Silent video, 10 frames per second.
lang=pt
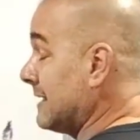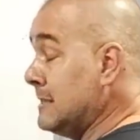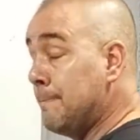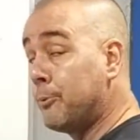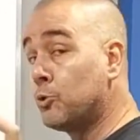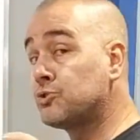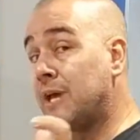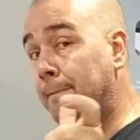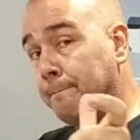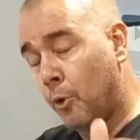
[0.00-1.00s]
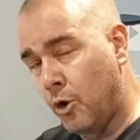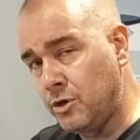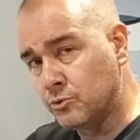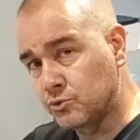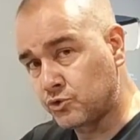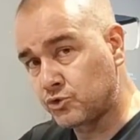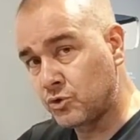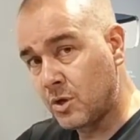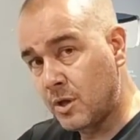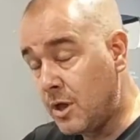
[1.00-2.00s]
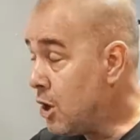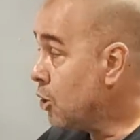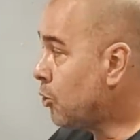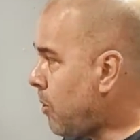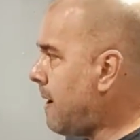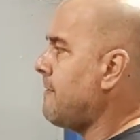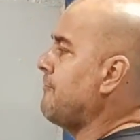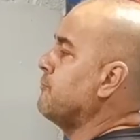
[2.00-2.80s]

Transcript: aqui para os apoios. Qual a